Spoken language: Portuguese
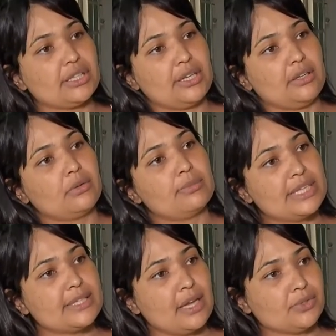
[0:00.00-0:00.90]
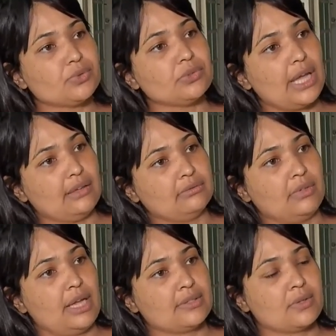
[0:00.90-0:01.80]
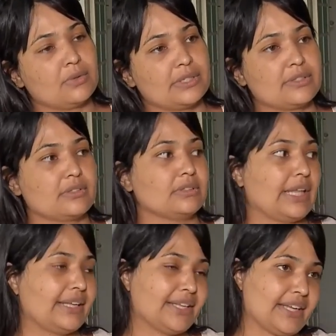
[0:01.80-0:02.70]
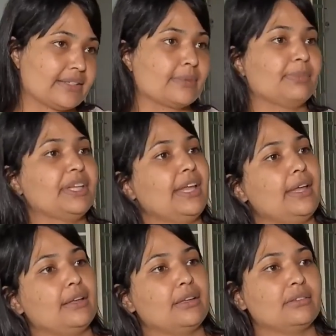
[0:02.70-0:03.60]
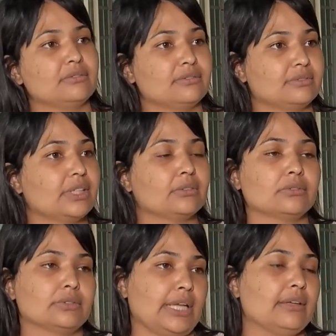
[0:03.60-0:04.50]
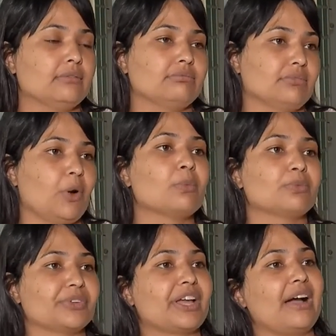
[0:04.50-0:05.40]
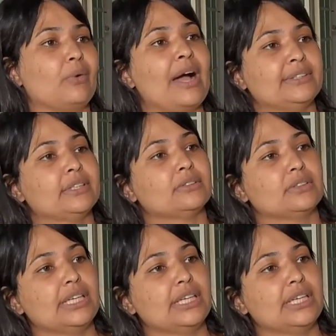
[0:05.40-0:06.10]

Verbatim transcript: já tem que começar a juntar as coisas. Tem criança pequena, então não tem como ficar aguardando,